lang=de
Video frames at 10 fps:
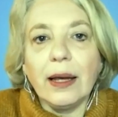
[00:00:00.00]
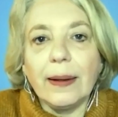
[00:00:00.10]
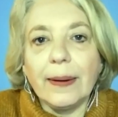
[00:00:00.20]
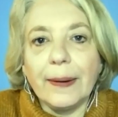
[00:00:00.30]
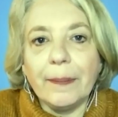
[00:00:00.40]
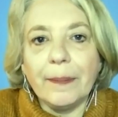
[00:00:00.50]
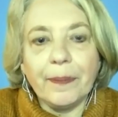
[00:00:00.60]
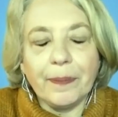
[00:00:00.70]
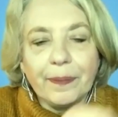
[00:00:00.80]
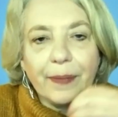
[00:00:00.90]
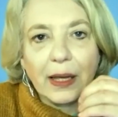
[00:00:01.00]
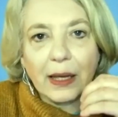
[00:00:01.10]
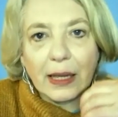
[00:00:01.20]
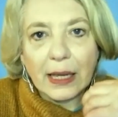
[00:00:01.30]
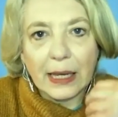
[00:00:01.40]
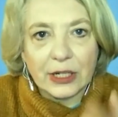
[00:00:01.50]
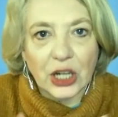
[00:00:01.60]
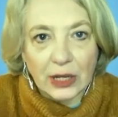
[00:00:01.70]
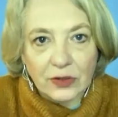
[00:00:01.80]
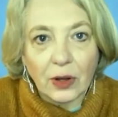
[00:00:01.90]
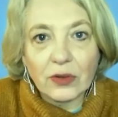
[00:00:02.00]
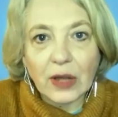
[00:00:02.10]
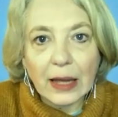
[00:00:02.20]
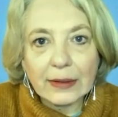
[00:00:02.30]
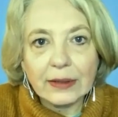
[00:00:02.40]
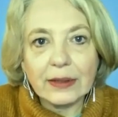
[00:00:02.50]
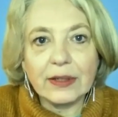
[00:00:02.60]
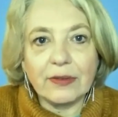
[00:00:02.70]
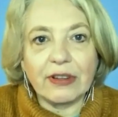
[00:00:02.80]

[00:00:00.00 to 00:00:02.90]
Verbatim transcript: ähm, in Stress ausartet,